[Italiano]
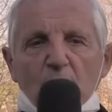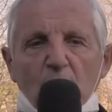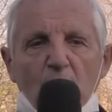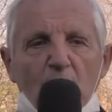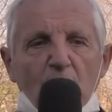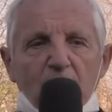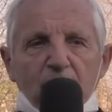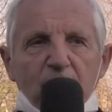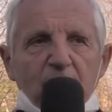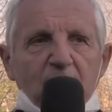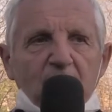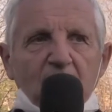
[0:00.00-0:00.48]

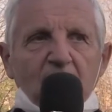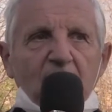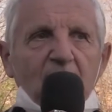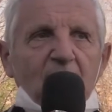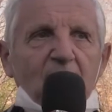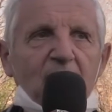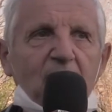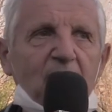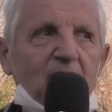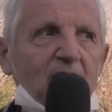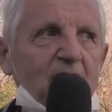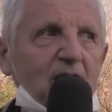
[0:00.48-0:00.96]
Covid
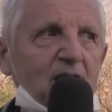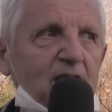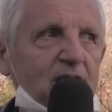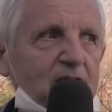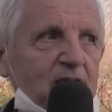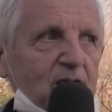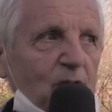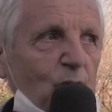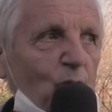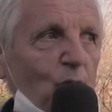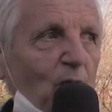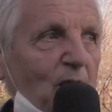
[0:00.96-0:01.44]
che eh,
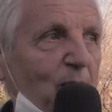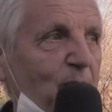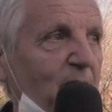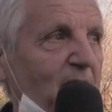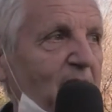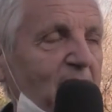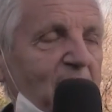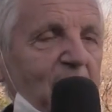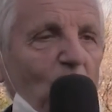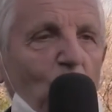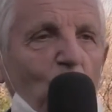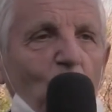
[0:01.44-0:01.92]

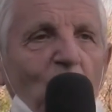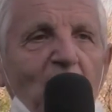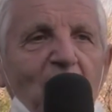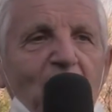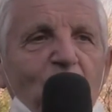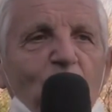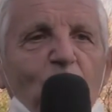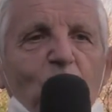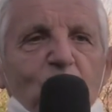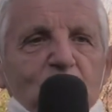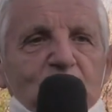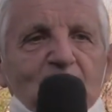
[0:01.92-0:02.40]
sicuramente
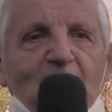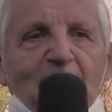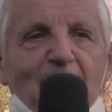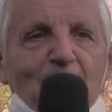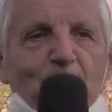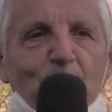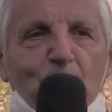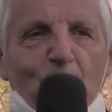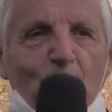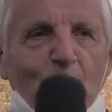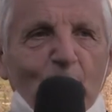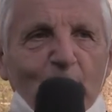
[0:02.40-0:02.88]
quando
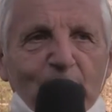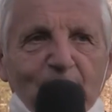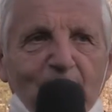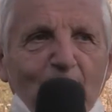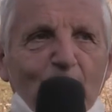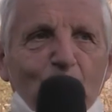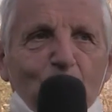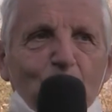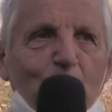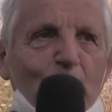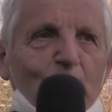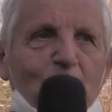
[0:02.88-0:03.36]
sarà
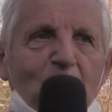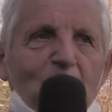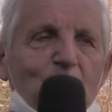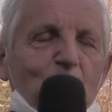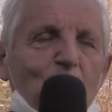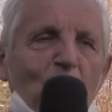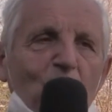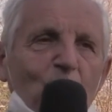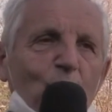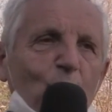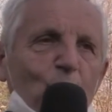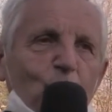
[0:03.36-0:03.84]
pronta non
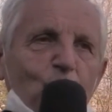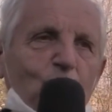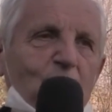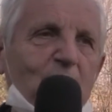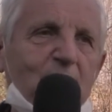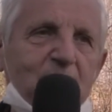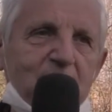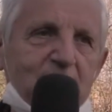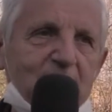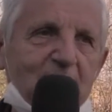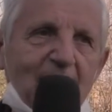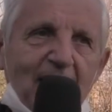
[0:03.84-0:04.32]
potremo ancora
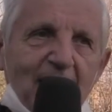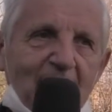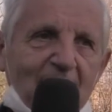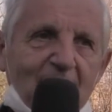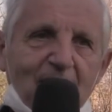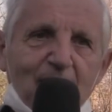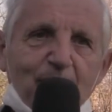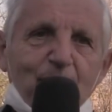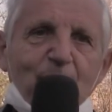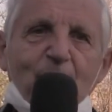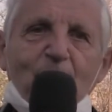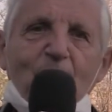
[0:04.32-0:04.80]

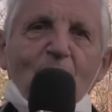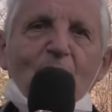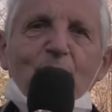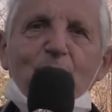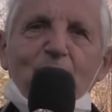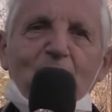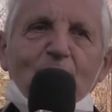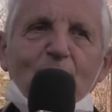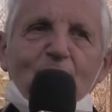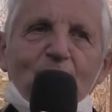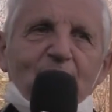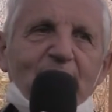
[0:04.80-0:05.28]
utilizzarla, però
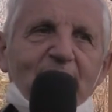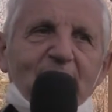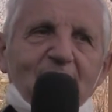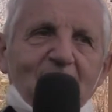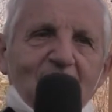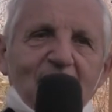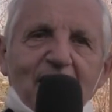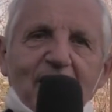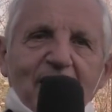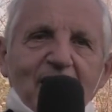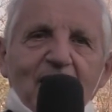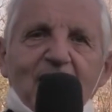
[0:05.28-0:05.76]
almeno
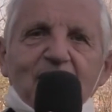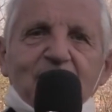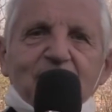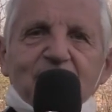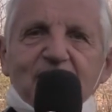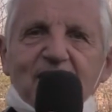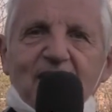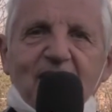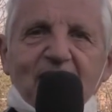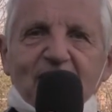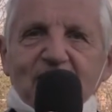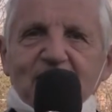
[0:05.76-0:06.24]
vederla
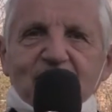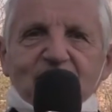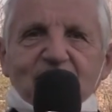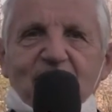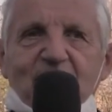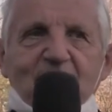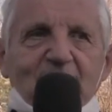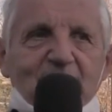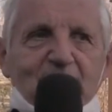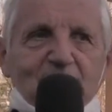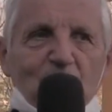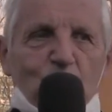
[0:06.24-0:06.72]
realizzata
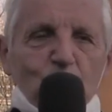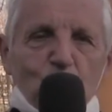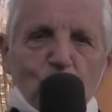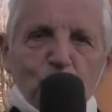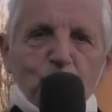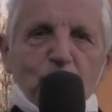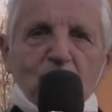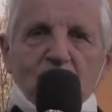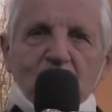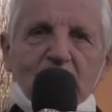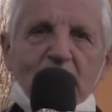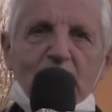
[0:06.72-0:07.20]
sarà già un,
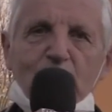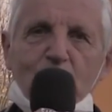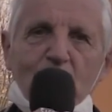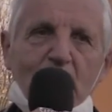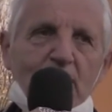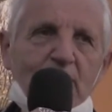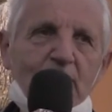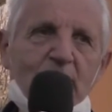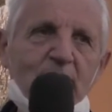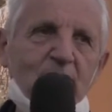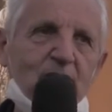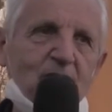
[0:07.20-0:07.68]

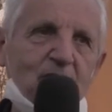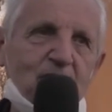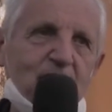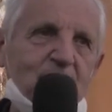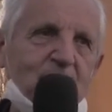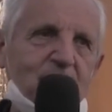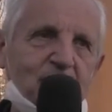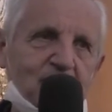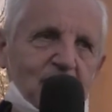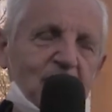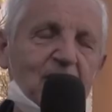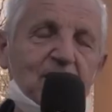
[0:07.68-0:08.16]
obiettivo,
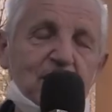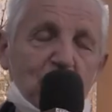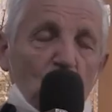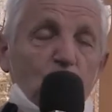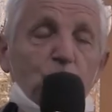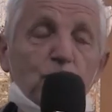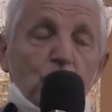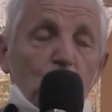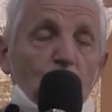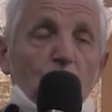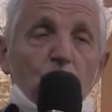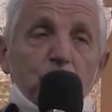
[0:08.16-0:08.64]
sarà già
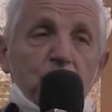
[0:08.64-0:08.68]
un buon